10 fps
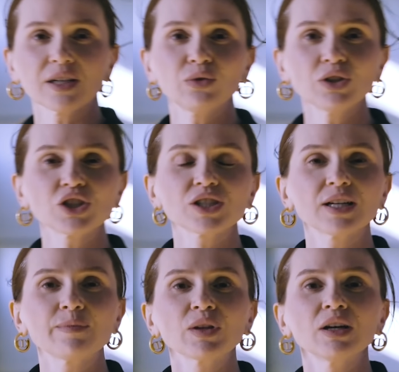
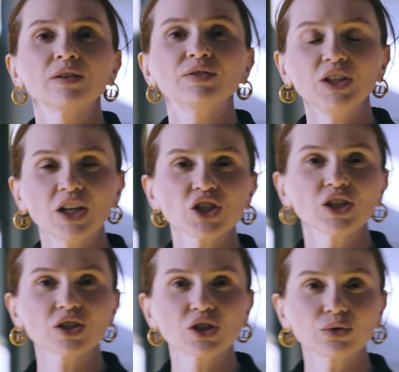закончится
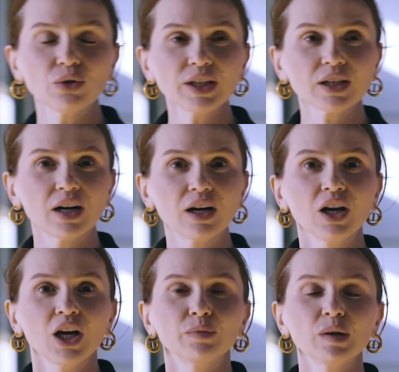внешняя стройка,
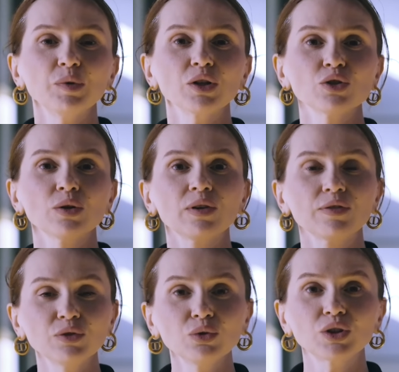мы перейдем
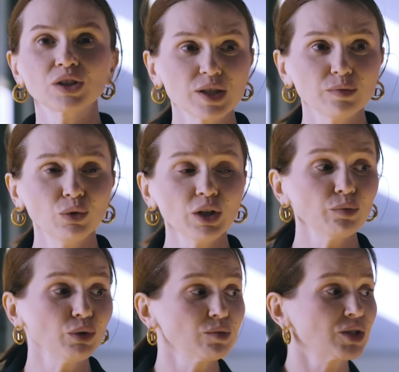вовнутрь
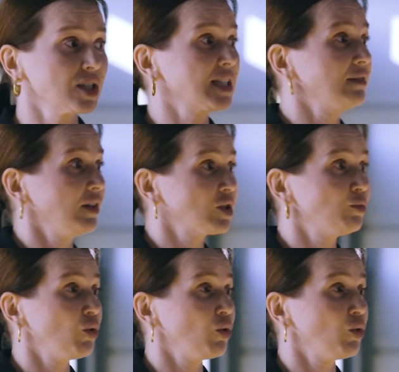зимой и будем здесь заливать